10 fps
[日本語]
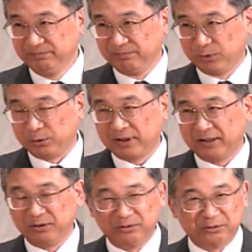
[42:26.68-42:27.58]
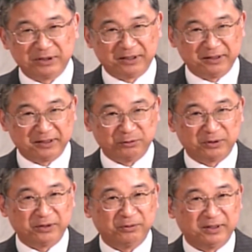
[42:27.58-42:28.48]
トタンの屋根なの
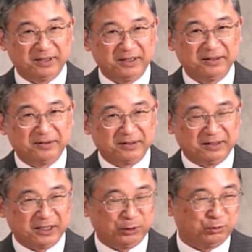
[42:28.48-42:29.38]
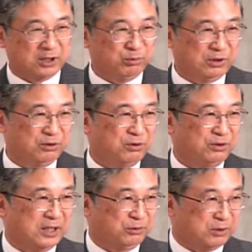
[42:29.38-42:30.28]
かとかねなんとか武器の
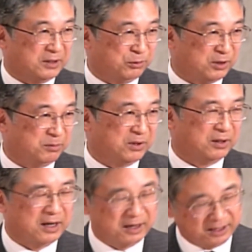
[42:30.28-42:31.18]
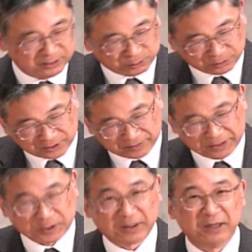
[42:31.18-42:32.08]
なんとかなのかみたいな「えー、そんな
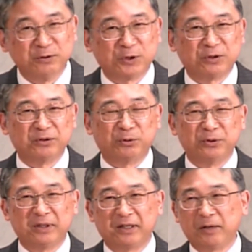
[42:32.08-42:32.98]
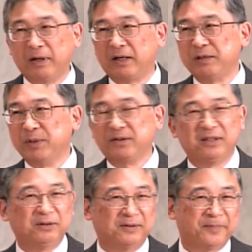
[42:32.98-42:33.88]
私建築のことなんか分かりませ
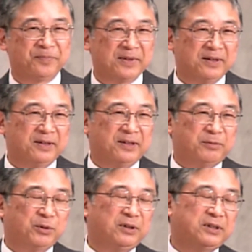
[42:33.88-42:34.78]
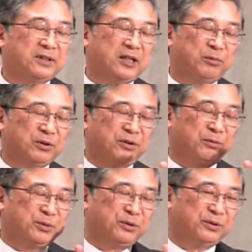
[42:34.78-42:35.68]
ん」と。もうですからもう
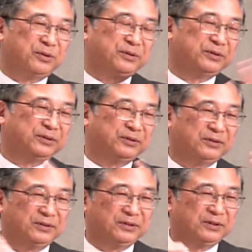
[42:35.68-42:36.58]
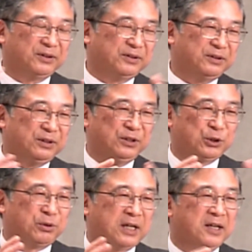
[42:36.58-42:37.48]
もう
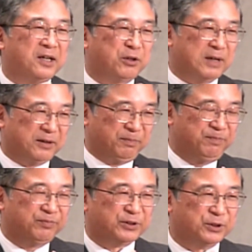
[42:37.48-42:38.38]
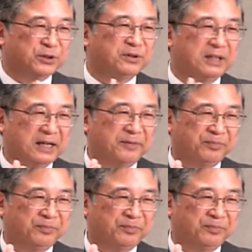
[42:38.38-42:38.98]
一応契約は進んで